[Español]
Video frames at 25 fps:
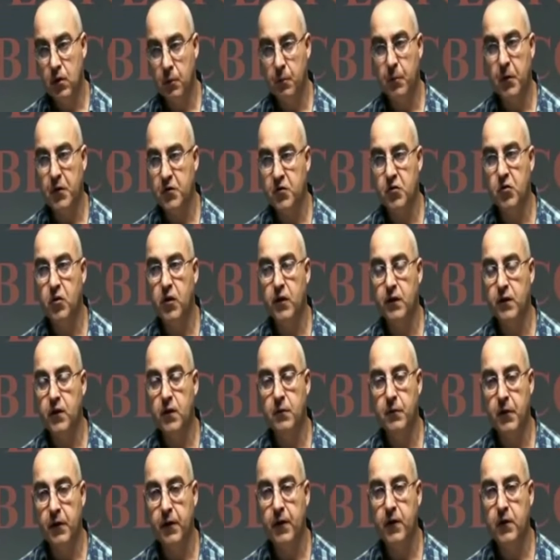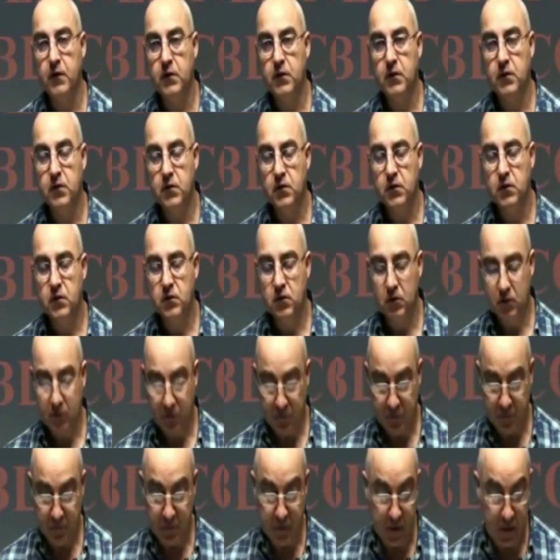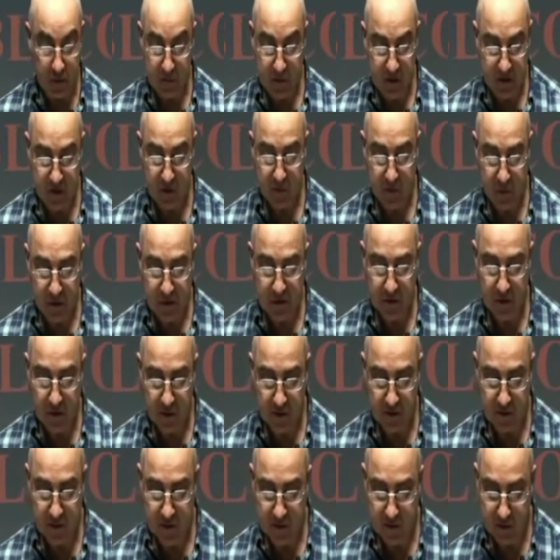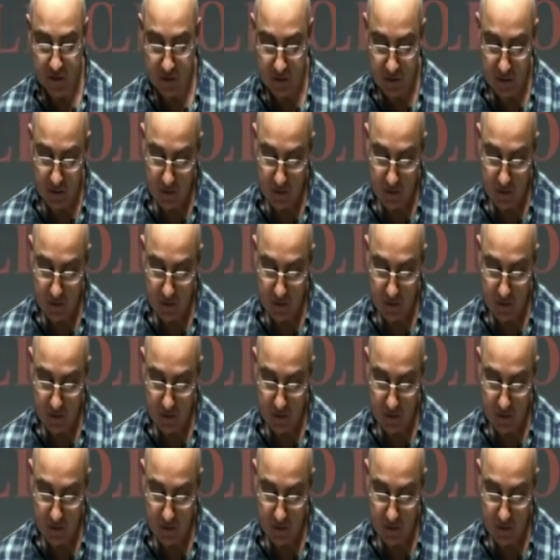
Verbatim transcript: Impresionante, ¿verdad? Para mí es impresionante.